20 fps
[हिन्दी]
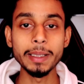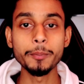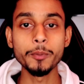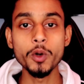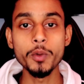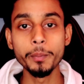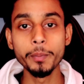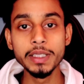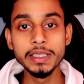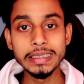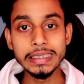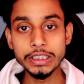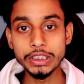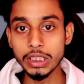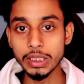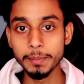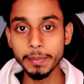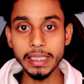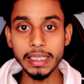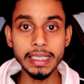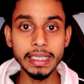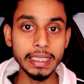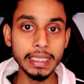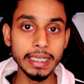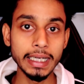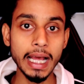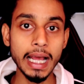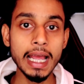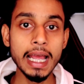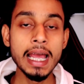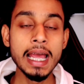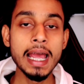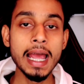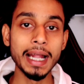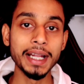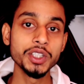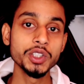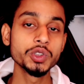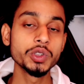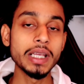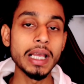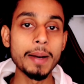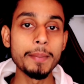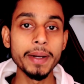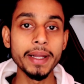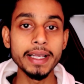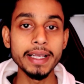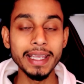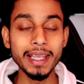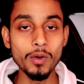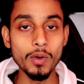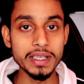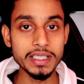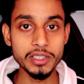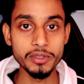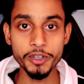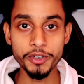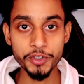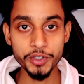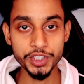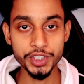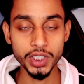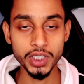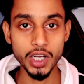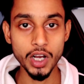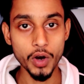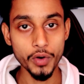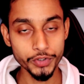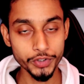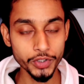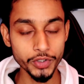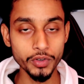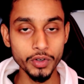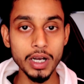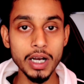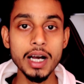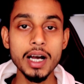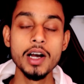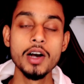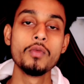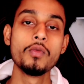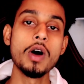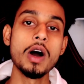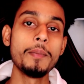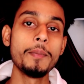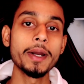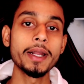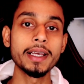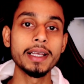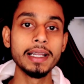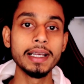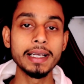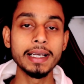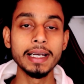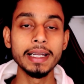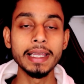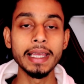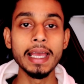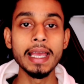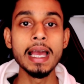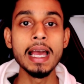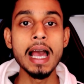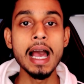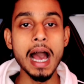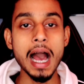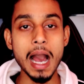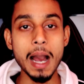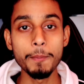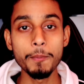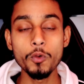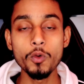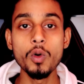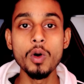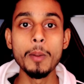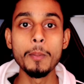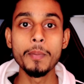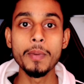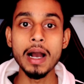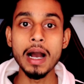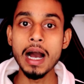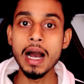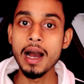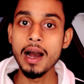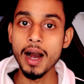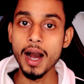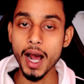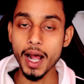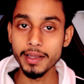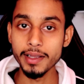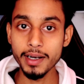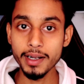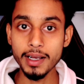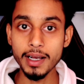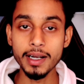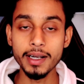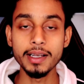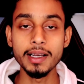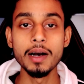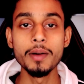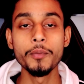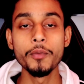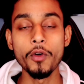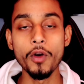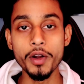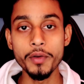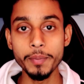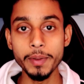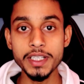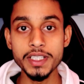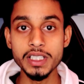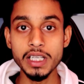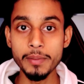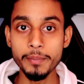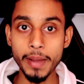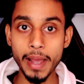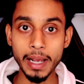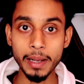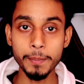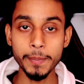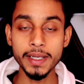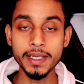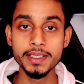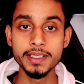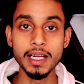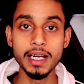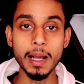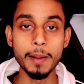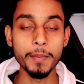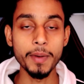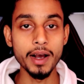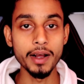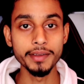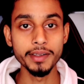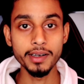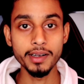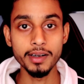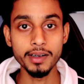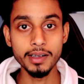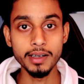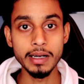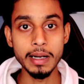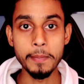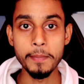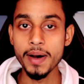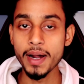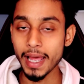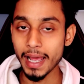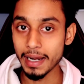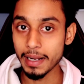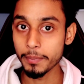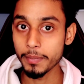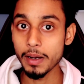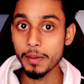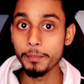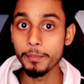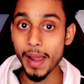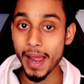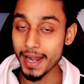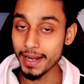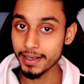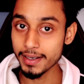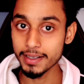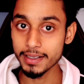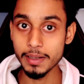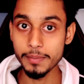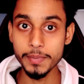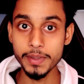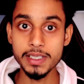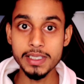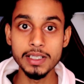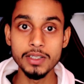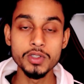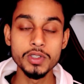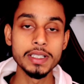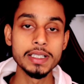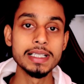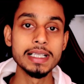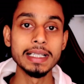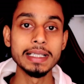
बाद आपको मी सेक्शन में क्लिक करना है एंड दोस्तों यहाँ पर एक के वाई वेरिफिकेशन का ऑप्शन होगा वहाँ पर क्लिक करके आपको आपका आधार कार्ड का फ्रंट पिक्चर बैक पिक्चर आपका आधार कार्ड का नंबर एंड आपका पैन कार्ड का पिक्चर उसके